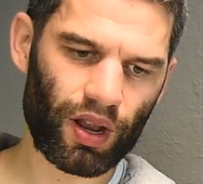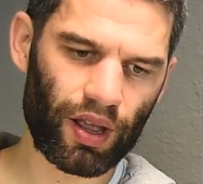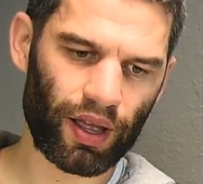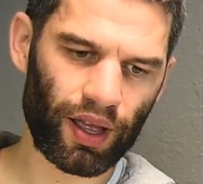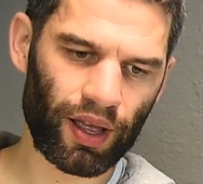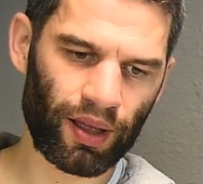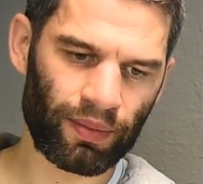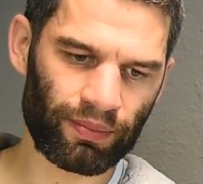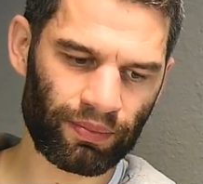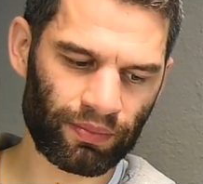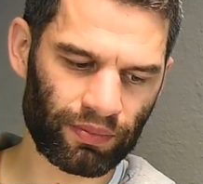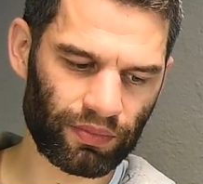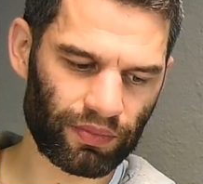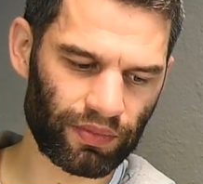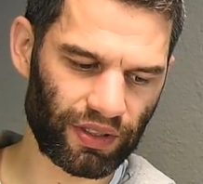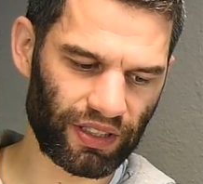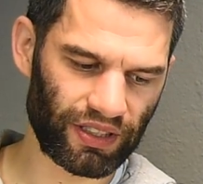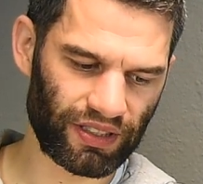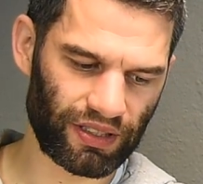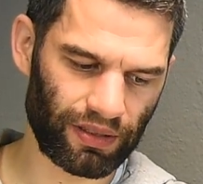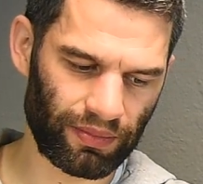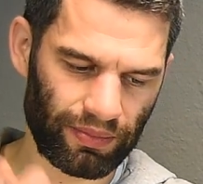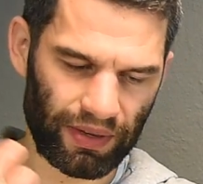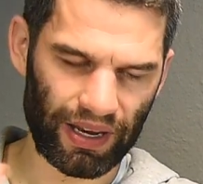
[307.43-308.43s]
ähm,
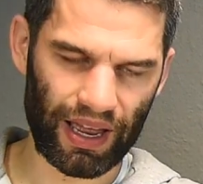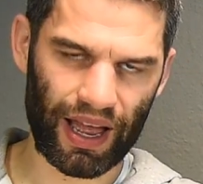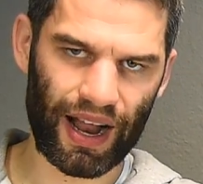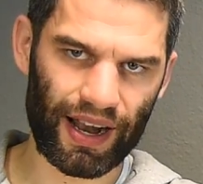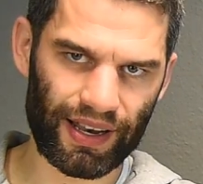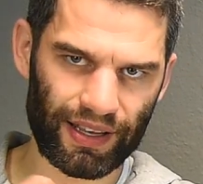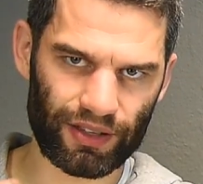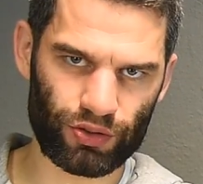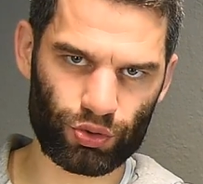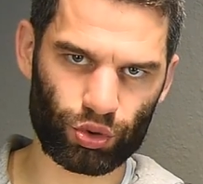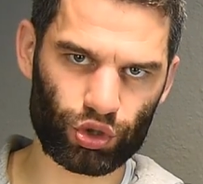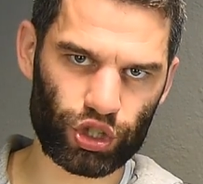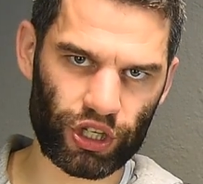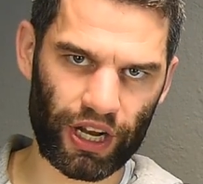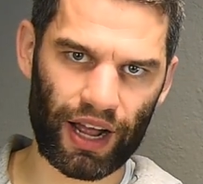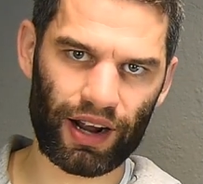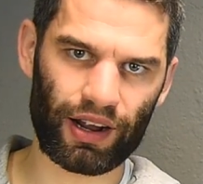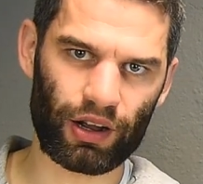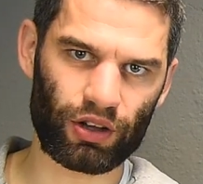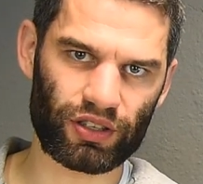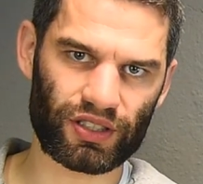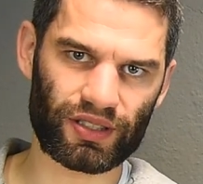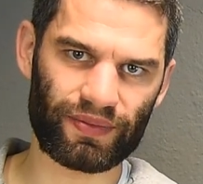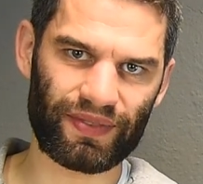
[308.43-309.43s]
diese Mineralien so
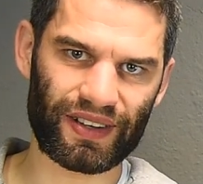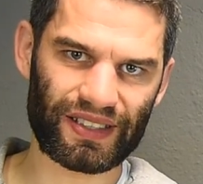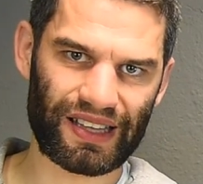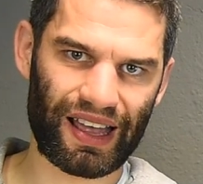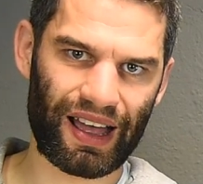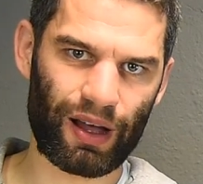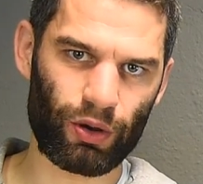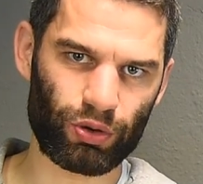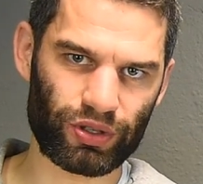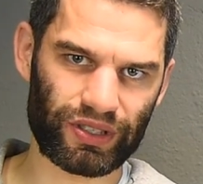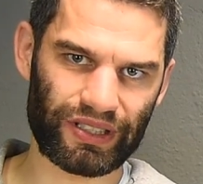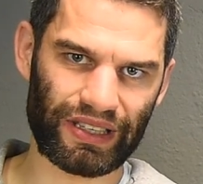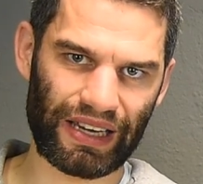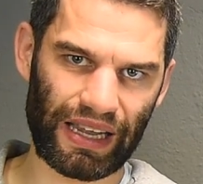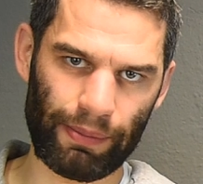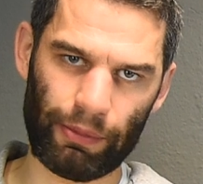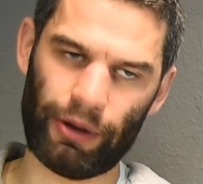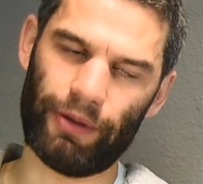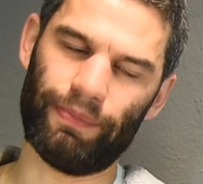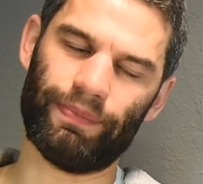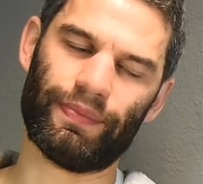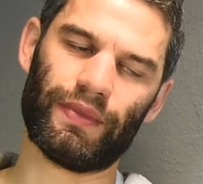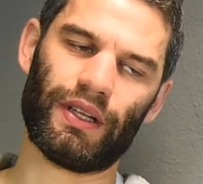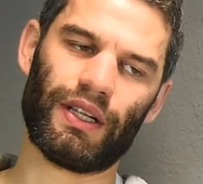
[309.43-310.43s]
stark aus dem Wasser
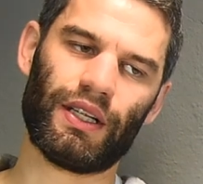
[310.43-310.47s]
rausnehmen.